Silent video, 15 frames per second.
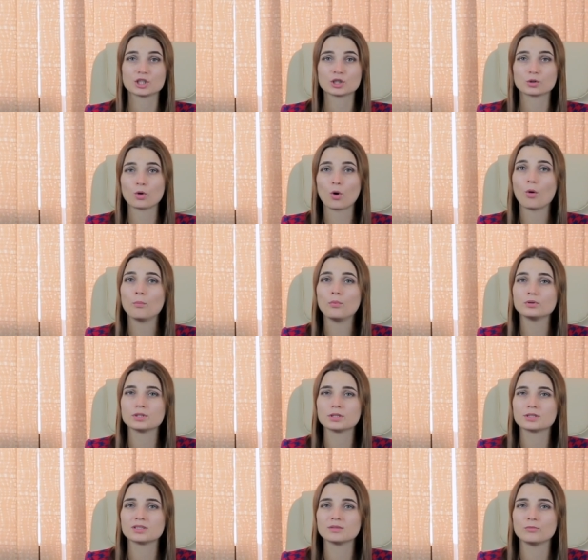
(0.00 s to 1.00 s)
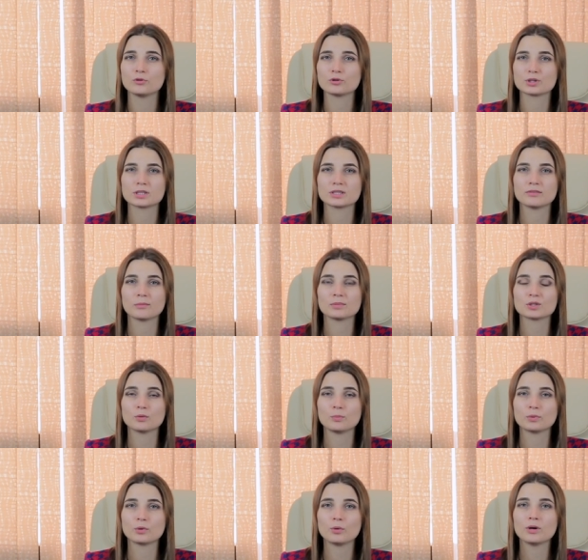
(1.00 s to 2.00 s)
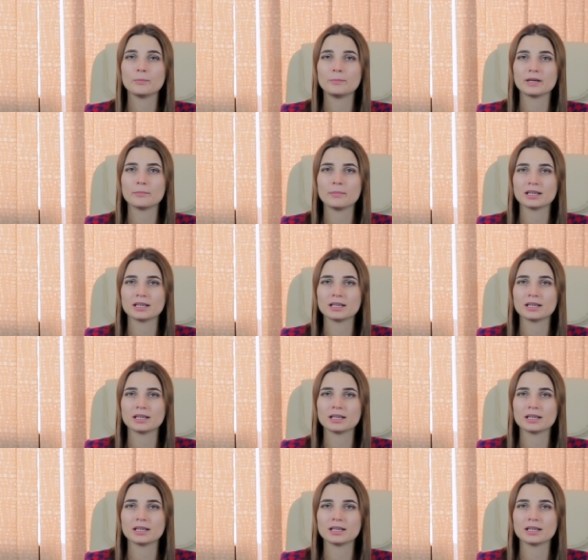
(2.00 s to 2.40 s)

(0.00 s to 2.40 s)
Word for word: Что будет с имуществом супруга при